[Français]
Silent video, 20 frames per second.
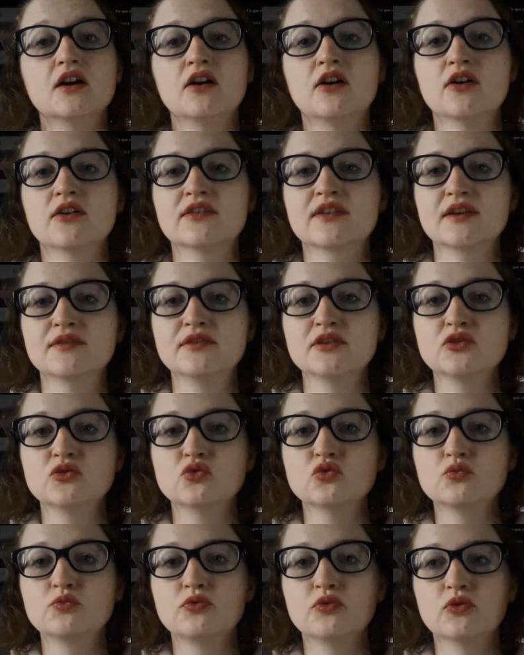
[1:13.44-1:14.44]
Euh, sa vie de
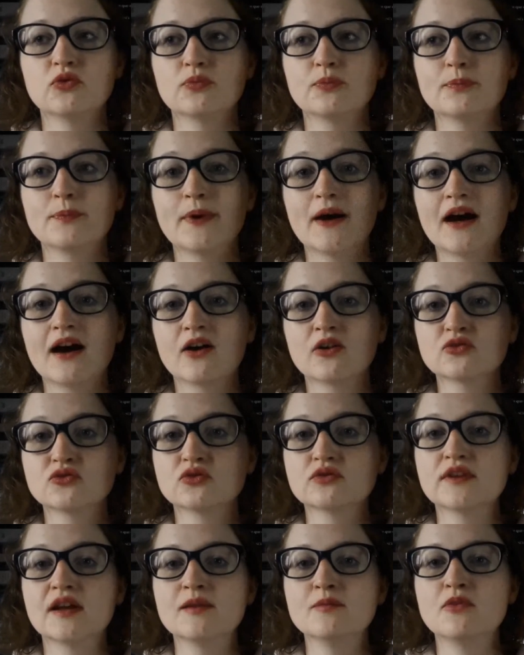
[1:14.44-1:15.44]
couple part
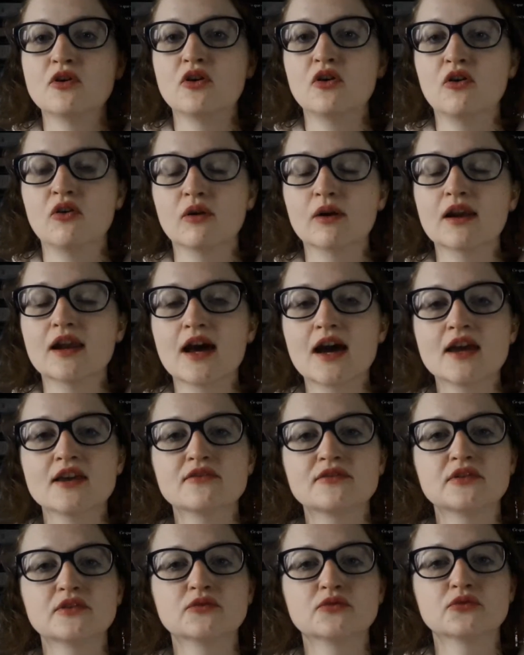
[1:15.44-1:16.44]
totalement en
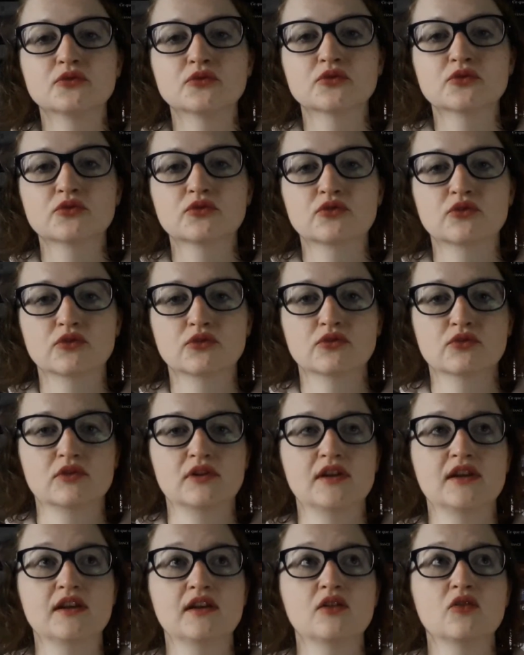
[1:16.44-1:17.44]
live, ils ne font que
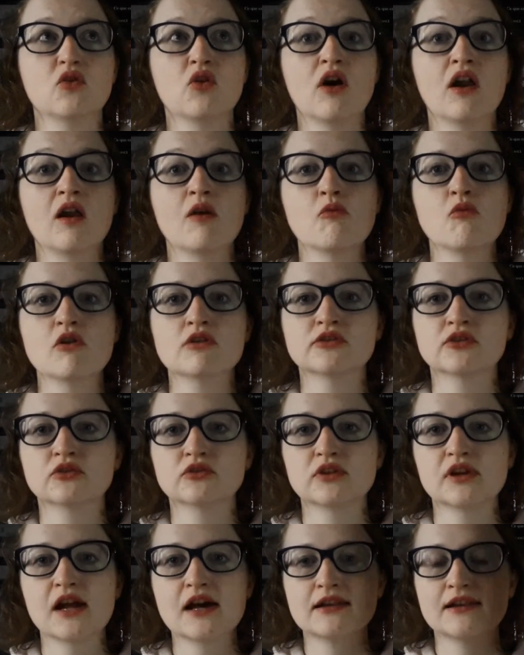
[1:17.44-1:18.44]
s'engueuler, à la moindre
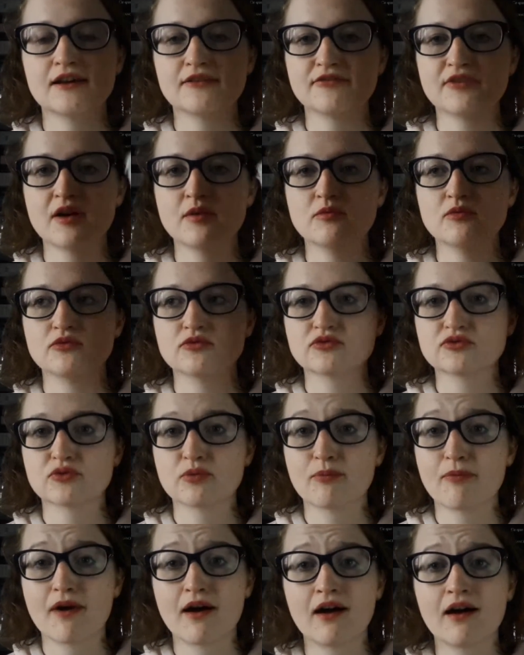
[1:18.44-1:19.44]
engueulade la femme euh, se
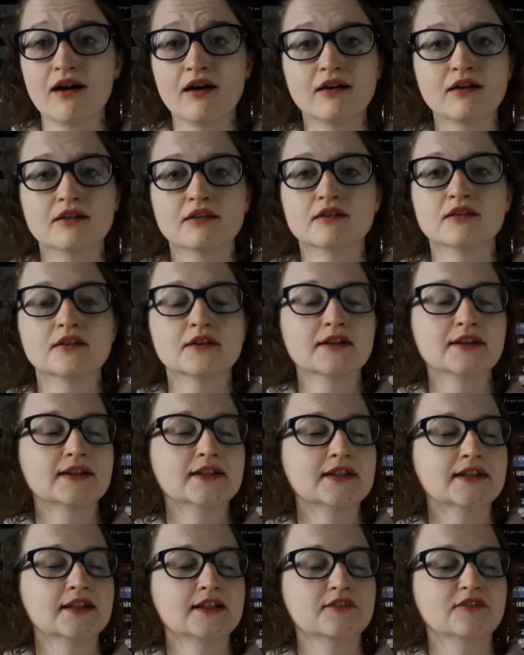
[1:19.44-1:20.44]
barre.
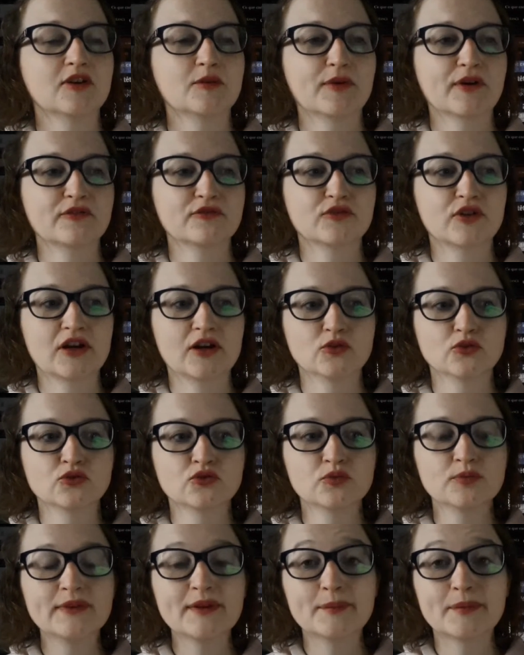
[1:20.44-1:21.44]
Enfin bref, voilà, le
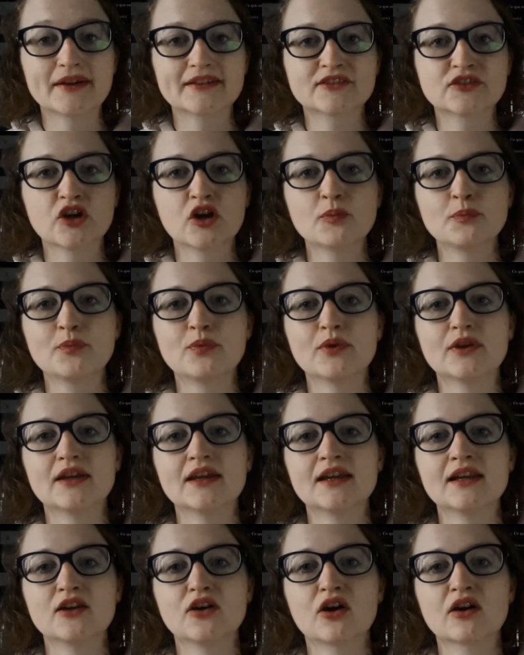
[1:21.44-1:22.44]
couple n'est pas top
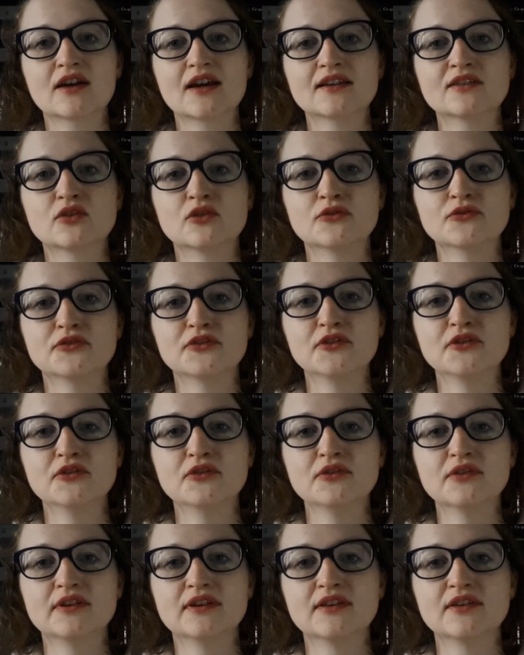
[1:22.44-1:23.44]
et leurs quatre
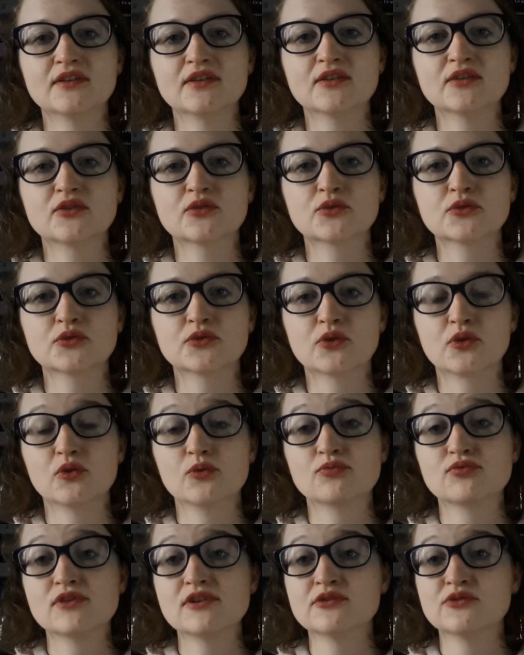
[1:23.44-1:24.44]
enfants sont sur
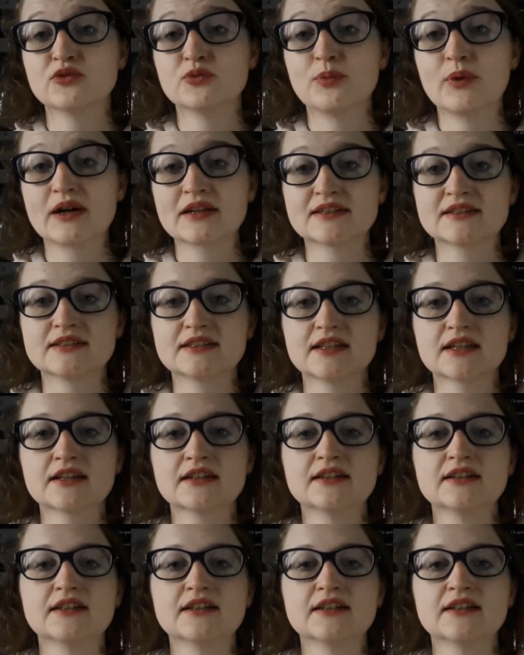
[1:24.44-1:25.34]
le point de partir